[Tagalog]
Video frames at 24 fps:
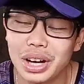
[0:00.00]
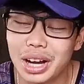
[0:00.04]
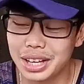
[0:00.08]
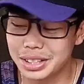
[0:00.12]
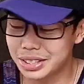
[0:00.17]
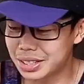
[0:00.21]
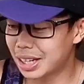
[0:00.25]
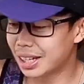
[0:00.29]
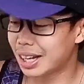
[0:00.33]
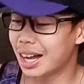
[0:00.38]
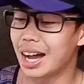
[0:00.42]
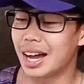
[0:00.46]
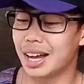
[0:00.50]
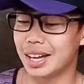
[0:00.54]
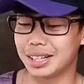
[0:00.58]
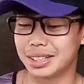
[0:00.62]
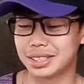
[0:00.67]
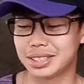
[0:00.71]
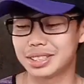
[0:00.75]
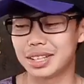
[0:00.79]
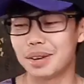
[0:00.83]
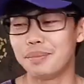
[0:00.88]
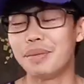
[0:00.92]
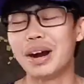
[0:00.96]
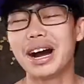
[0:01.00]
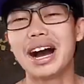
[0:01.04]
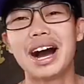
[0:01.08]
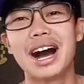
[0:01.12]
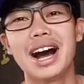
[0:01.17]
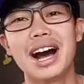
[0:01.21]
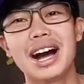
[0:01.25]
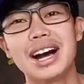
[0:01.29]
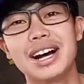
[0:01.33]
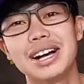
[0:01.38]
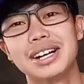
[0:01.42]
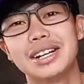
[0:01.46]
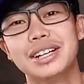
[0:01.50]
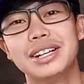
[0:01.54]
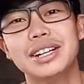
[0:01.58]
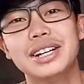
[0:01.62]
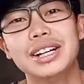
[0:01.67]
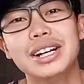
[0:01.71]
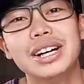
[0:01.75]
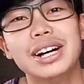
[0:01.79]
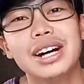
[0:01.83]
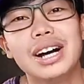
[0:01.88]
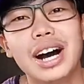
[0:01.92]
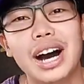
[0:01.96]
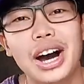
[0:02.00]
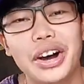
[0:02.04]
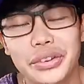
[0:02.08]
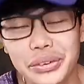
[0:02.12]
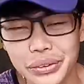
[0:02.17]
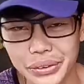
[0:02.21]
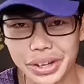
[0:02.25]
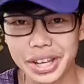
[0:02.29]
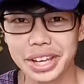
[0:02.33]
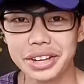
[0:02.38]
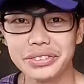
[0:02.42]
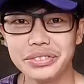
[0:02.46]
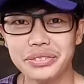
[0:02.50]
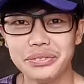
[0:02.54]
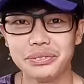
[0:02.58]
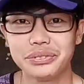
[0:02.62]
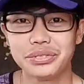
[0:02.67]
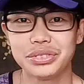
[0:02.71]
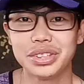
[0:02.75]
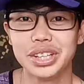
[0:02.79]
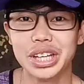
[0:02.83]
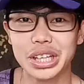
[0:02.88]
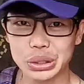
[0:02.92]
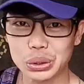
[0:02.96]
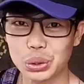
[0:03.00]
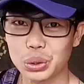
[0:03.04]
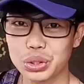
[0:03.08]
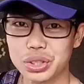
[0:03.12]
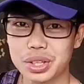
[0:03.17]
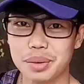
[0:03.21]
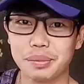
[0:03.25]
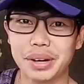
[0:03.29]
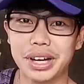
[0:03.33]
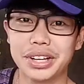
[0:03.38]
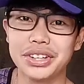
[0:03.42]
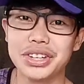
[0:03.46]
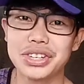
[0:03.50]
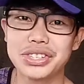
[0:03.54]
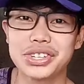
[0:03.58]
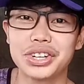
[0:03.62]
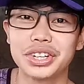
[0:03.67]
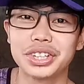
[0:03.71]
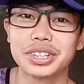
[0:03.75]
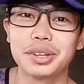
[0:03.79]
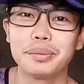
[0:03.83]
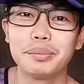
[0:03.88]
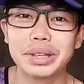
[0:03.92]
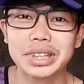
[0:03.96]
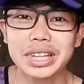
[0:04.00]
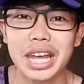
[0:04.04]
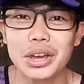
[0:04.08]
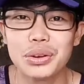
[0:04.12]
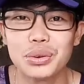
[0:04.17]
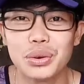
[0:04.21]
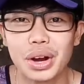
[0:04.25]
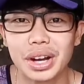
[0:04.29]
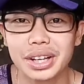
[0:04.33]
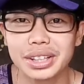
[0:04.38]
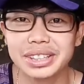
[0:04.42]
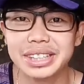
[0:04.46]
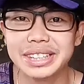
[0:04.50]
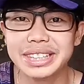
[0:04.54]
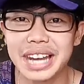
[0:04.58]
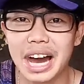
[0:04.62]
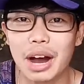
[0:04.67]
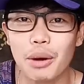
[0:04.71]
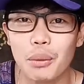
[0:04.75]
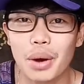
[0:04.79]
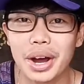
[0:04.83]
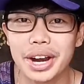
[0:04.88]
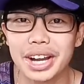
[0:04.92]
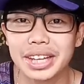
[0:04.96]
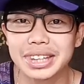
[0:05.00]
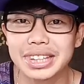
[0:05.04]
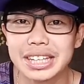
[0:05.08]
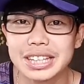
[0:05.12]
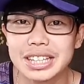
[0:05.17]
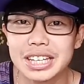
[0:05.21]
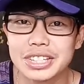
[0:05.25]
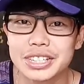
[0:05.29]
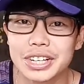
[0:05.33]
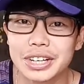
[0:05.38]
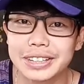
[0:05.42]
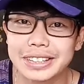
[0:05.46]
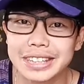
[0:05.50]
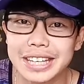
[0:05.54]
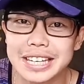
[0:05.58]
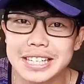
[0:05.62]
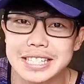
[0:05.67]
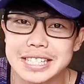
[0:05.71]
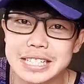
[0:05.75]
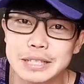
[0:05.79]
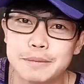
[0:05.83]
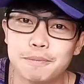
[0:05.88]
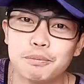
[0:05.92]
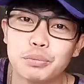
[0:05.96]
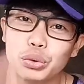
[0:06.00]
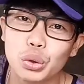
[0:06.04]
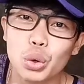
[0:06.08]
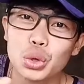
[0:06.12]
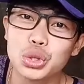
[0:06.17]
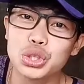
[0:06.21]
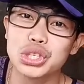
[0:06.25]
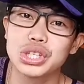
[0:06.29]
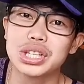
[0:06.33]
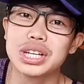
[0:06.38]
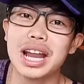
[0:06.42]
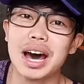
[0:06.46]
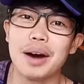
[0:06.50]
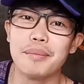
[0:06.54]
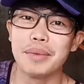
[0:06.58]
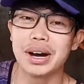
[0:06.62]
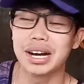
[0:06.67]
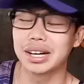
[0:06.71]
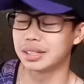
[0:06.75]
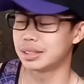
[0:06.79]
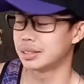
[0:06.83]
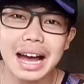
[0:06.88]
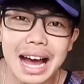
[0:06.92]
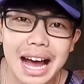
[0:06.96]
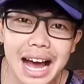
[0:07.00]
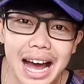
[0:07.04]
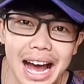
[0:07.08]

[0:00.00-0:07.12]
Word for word: At saka, sa mga ano rin, dito sa mga dessert naman tayo, ang ginawa natin dessert is fruits lamang.